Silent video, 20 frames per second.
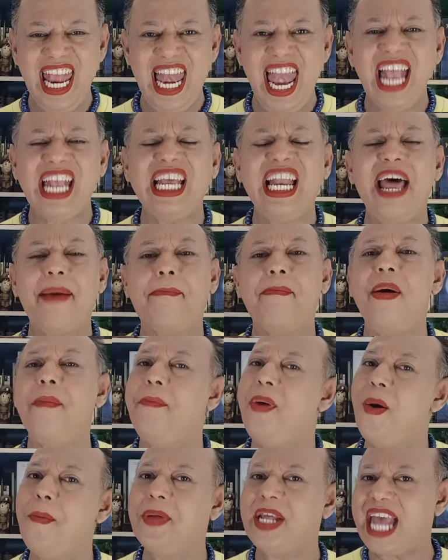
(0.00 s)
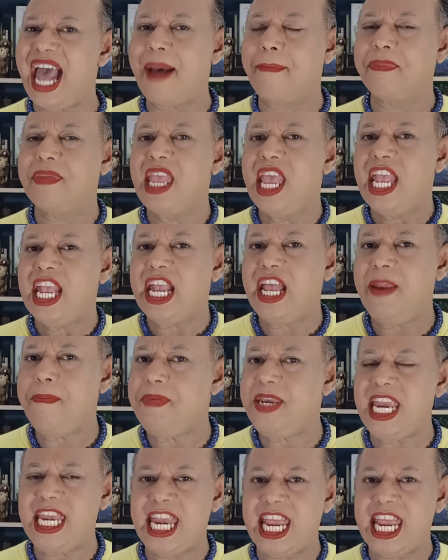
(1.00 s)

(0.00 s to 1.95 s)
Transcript: และกลับมาพบกับคลิป